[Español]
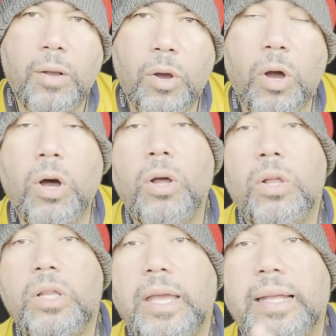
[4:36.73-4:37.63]
O,
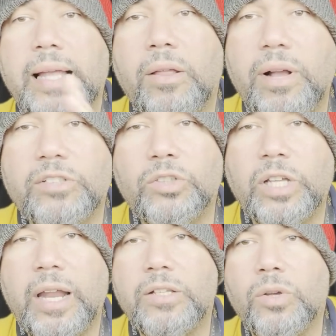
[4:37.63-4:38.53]
en dado caso,
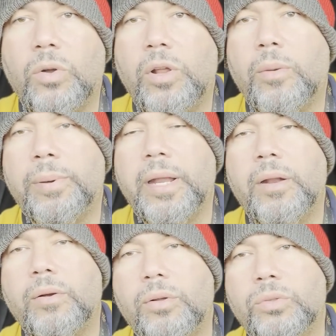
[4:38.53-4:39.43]
si eres owner
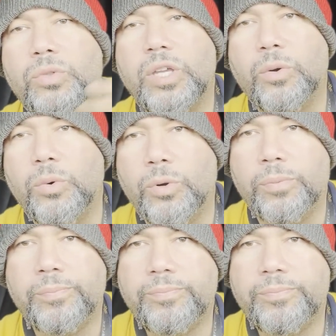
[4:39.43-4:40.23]
operero, con tu seguro.